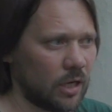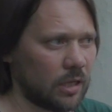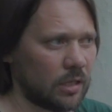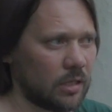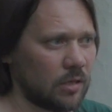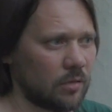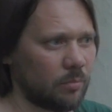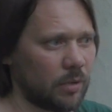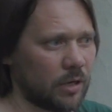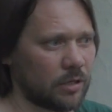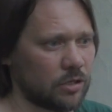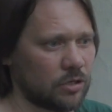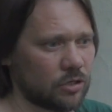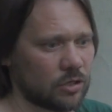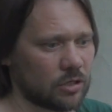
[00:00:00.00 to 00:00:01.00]
они
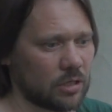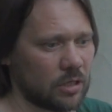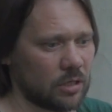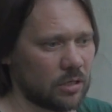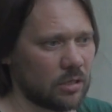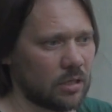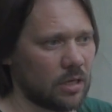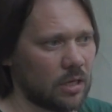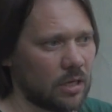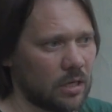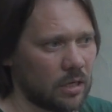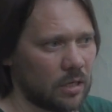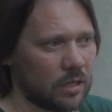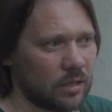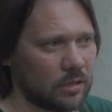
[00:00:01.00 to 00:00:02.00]
практически
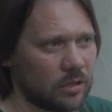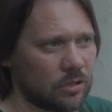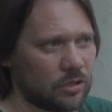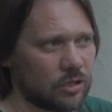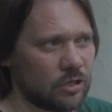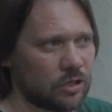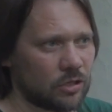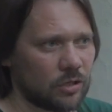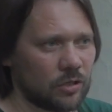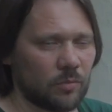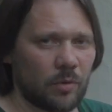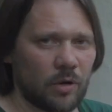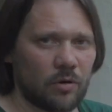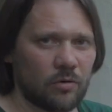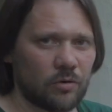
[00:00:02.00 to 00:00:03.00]
идентичны и
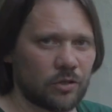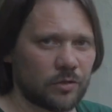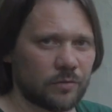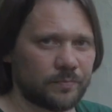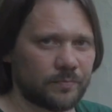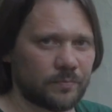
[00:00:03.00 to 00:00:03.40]
похожи.